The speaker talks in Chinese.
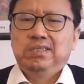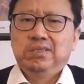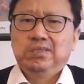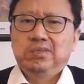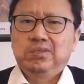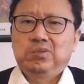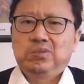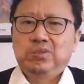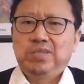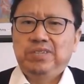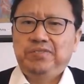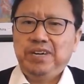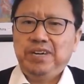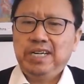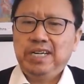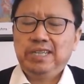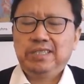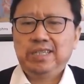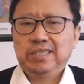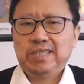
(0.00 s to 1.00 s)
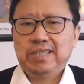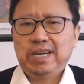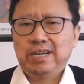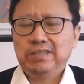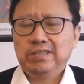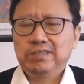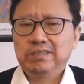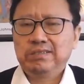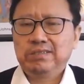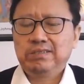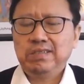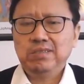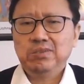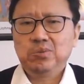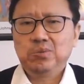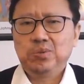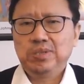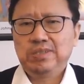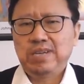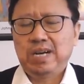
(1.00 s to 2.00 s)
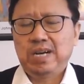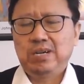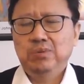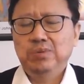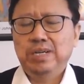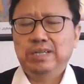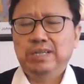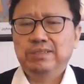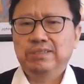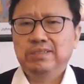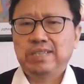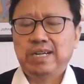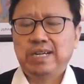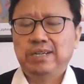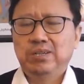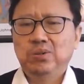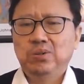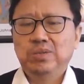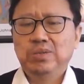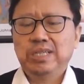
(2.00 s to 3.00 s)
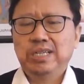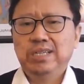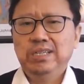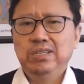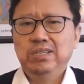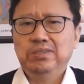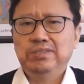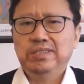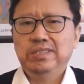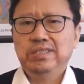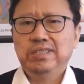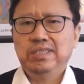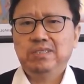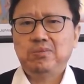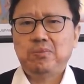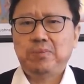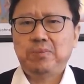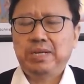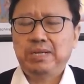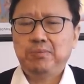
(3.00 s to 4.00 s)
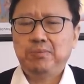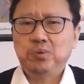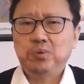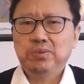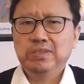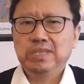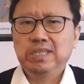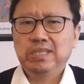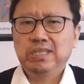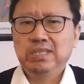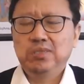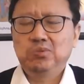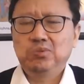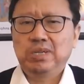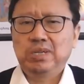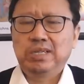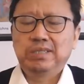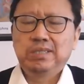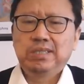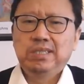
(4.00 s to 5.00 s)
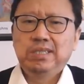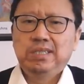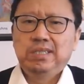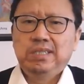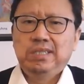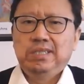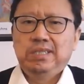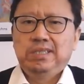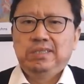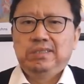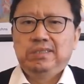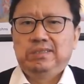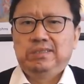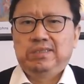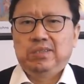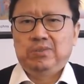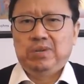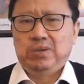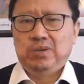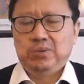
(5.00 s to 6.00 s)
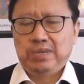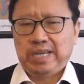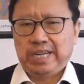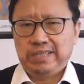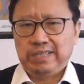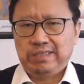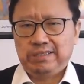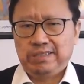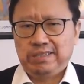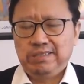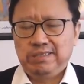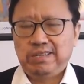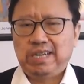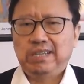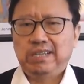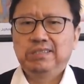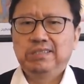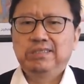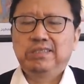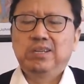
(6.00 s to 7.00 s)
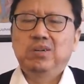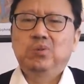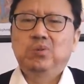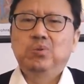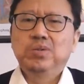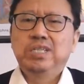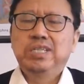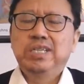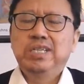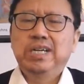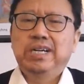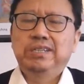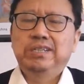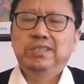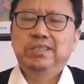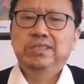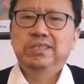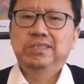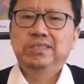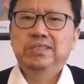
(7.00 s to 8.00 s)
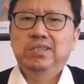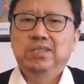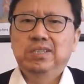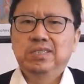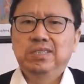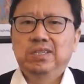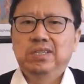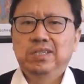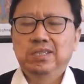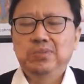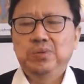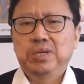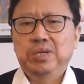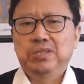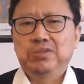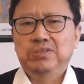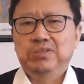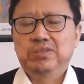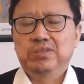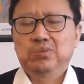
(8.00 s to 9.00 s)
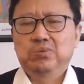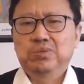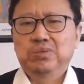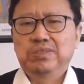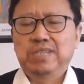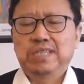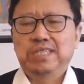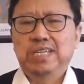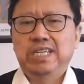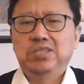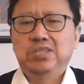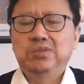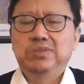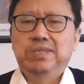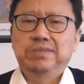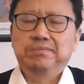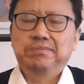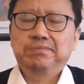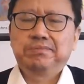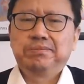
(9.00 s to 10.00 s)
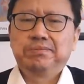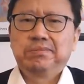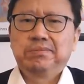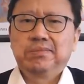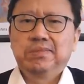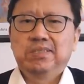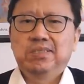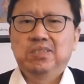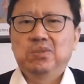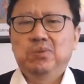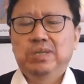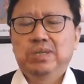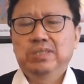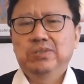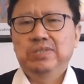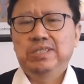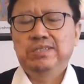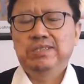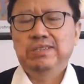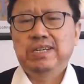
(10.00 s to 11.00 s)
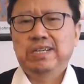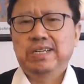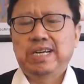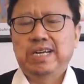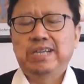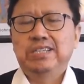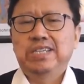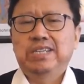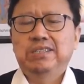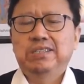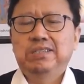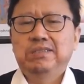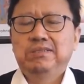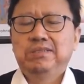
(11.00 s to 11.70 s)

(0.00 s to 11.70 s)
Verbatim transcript: 说：“你放开他，他可是政治局常委啊，是党和国家领导人，你怎么把他脖子给勒住了？”这个王沪宁还在挣扎，这个胡锡进啊和何何俊啊就试图上前救人，这个光头警长开枪了。